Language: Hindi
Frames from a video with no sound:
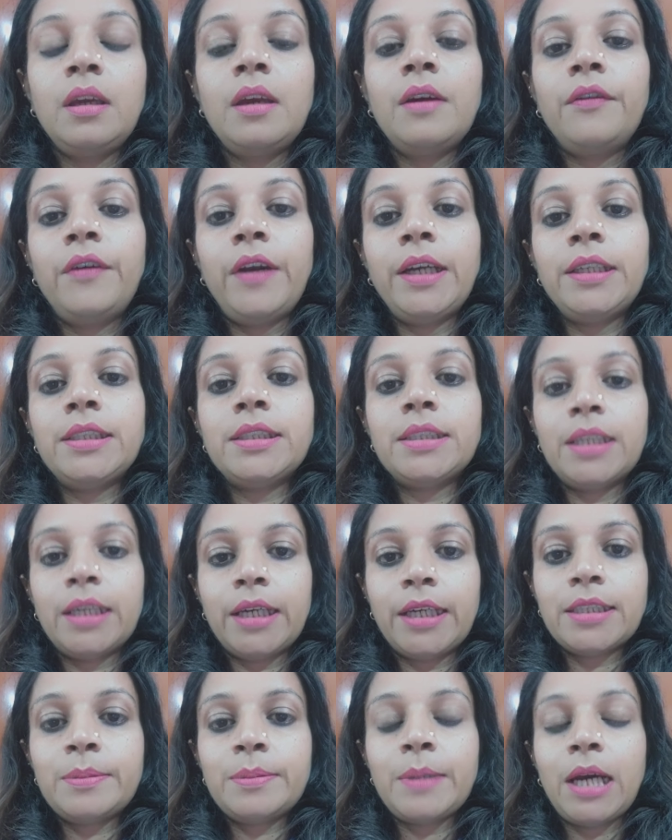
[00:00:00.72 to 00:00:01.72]
फ्रेंड्स
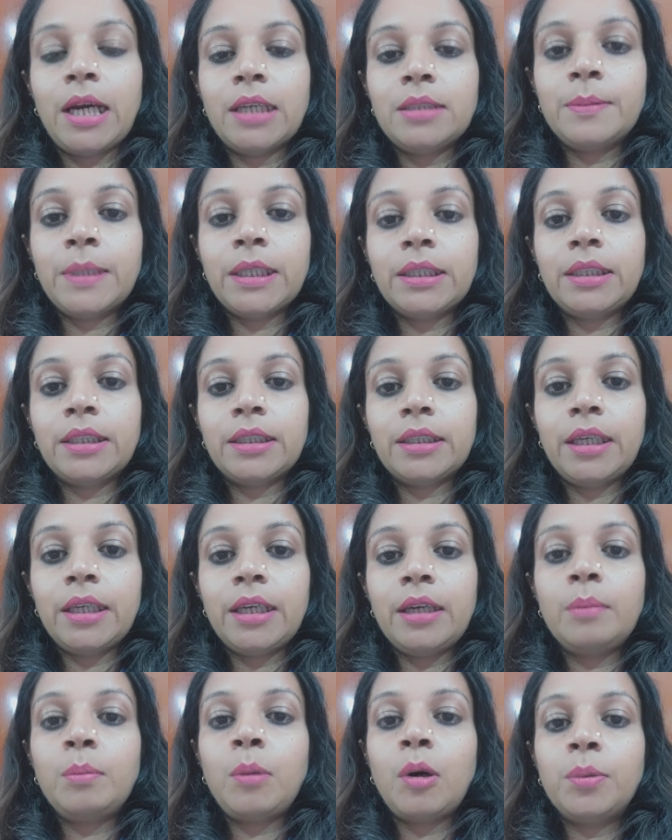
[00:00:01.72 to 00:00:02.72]
नगेट्स में आज बात करते हैं
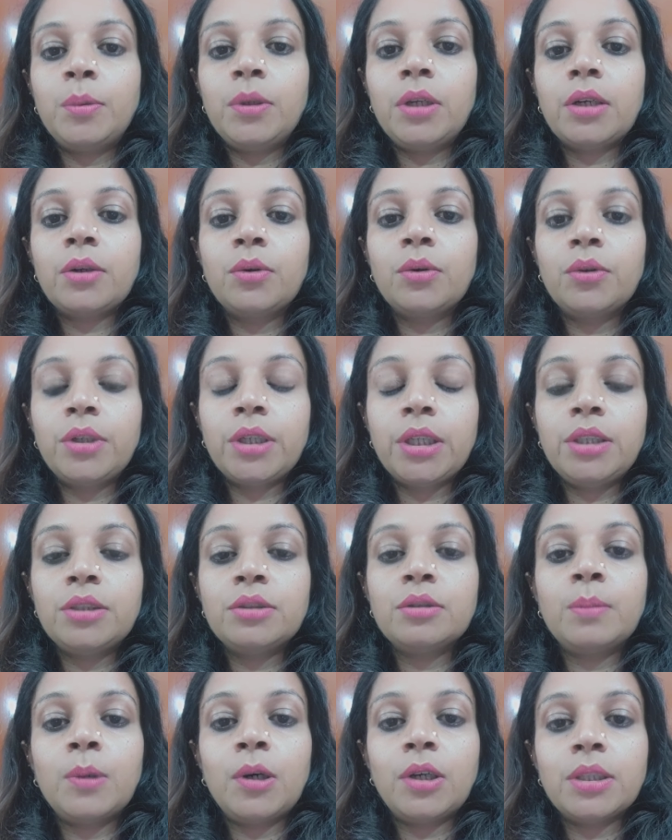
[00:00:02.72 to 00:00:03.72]
एक पॉपुलर कोट की जो
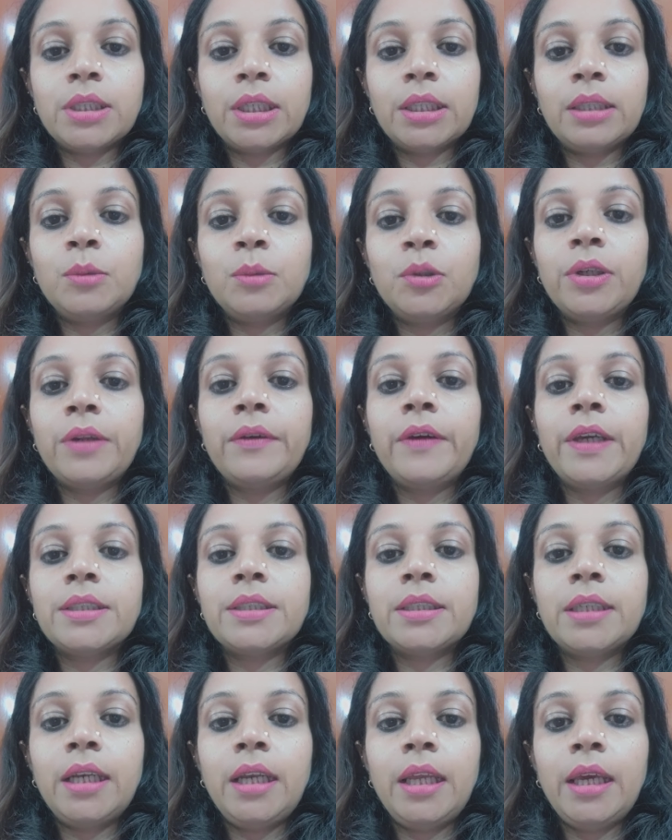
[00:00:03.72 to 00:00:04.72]
बहुत ज़्यादा
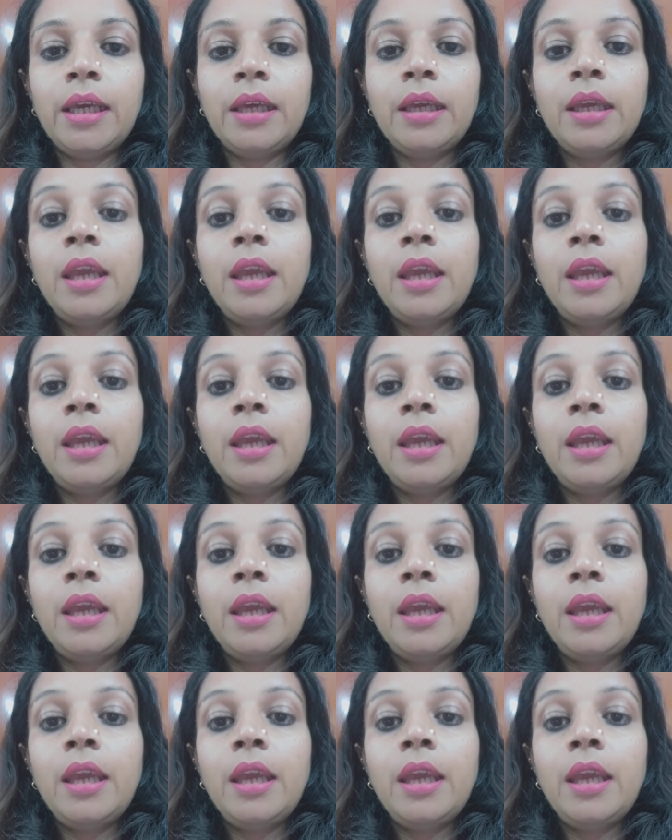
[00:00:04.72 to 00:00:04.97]
मोटिवेशनल है